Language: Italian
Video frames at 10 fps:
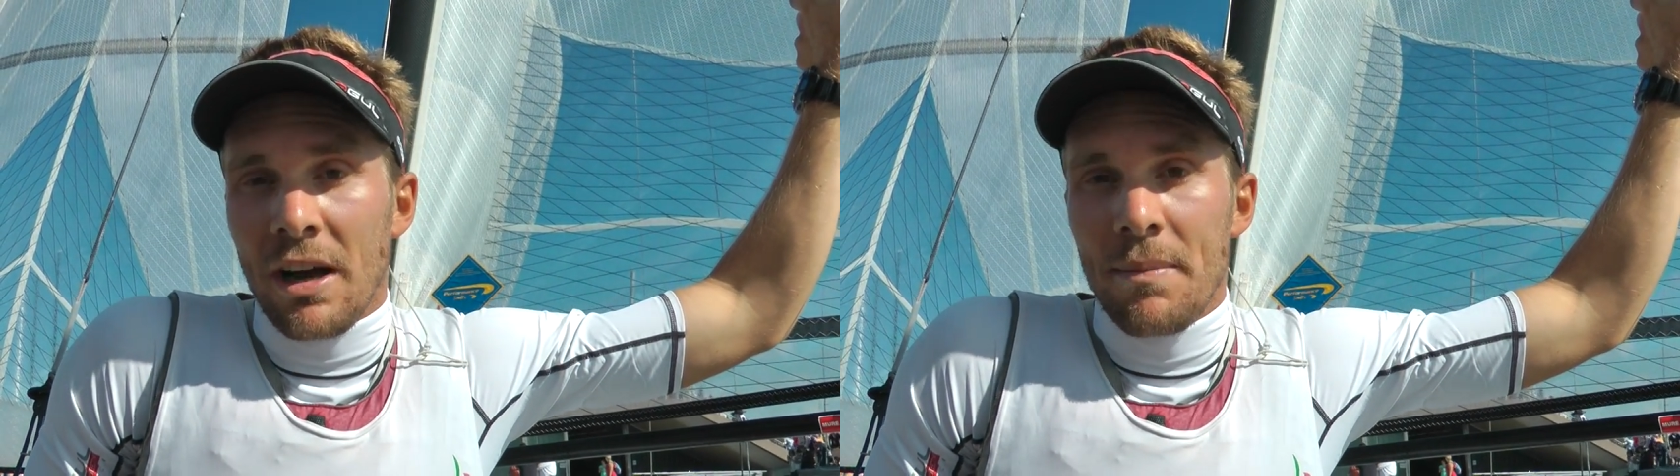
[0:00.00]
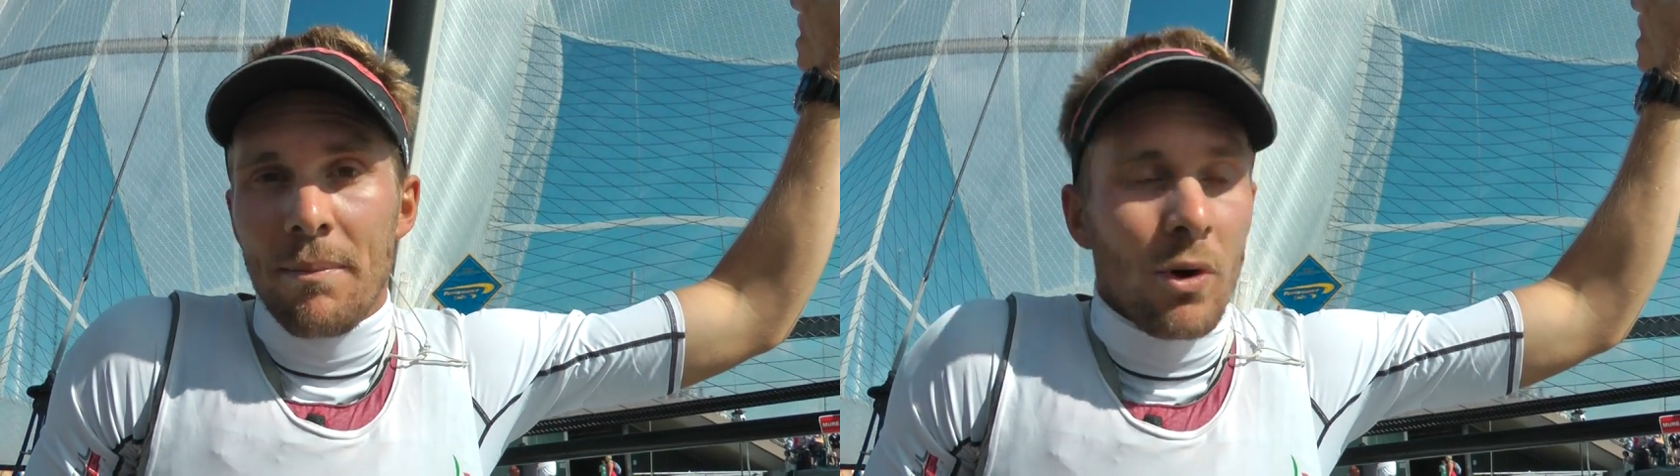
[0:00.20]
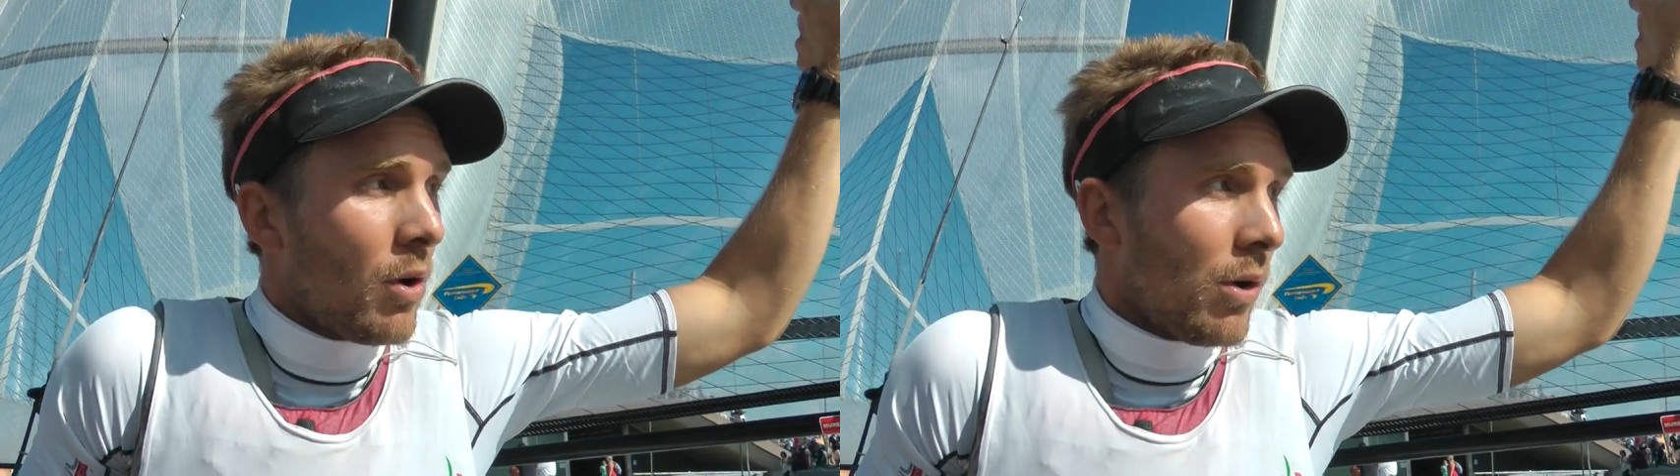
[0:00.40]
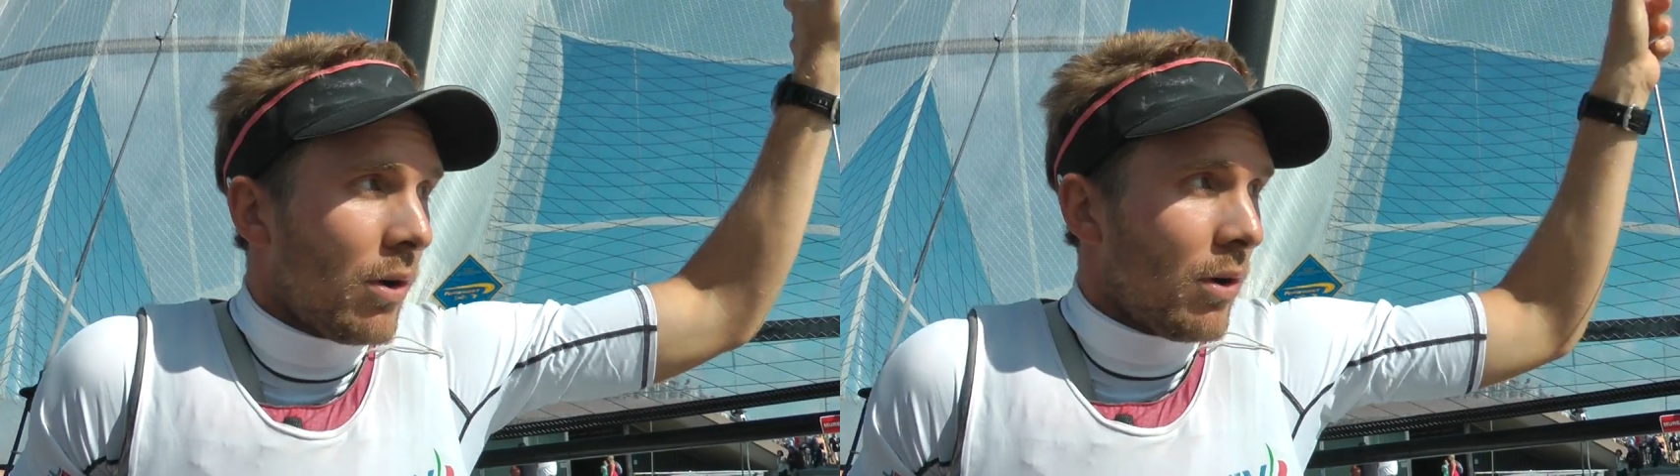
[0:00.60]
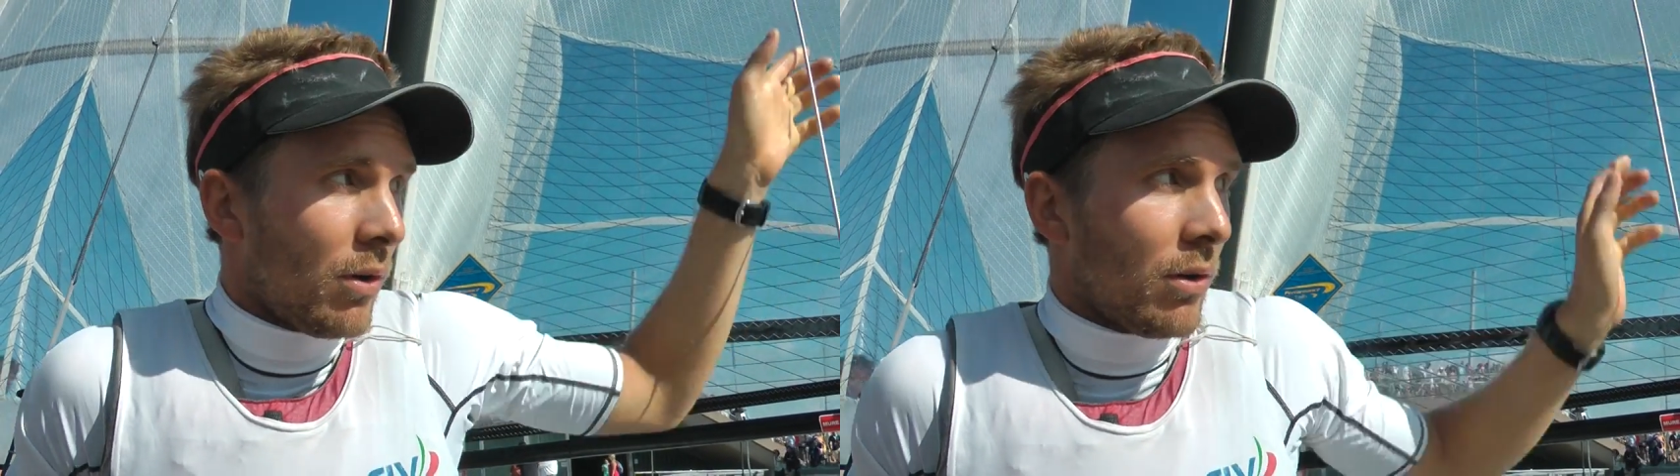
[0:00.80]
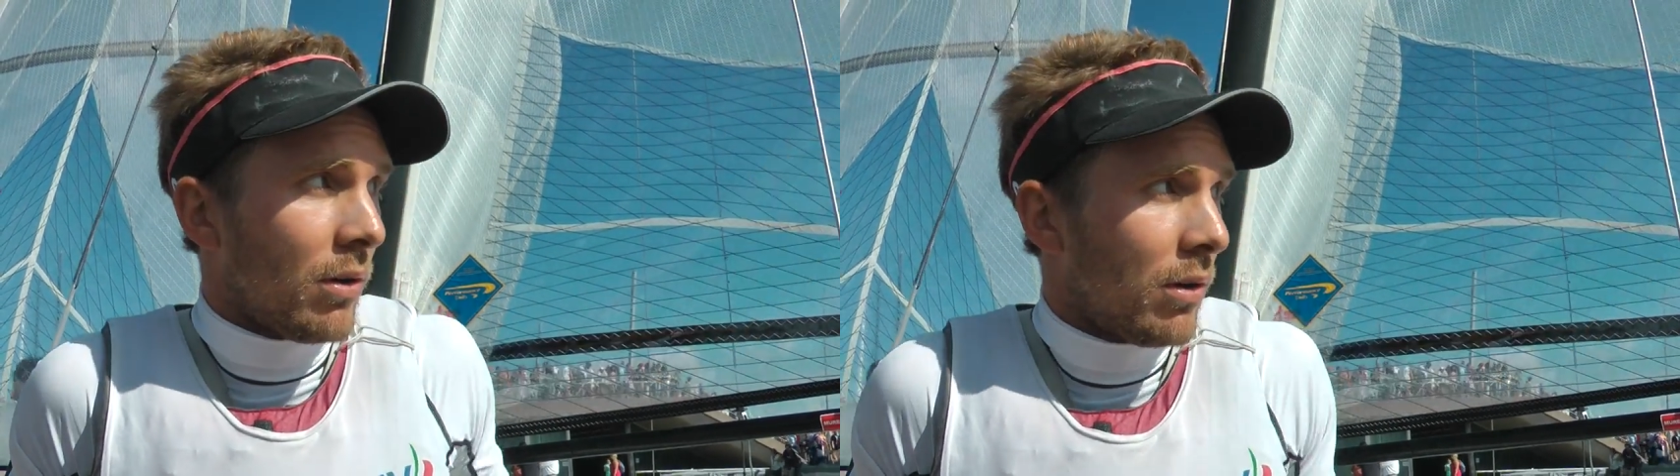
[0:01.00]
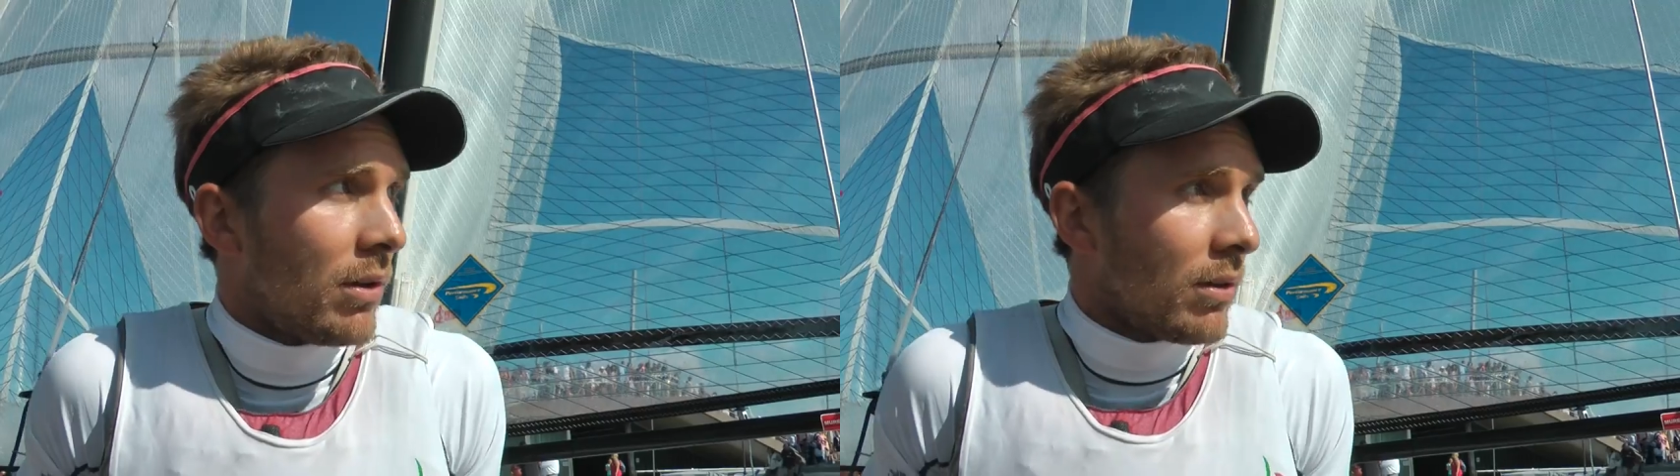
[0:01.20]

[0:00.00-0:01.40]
che abbiamo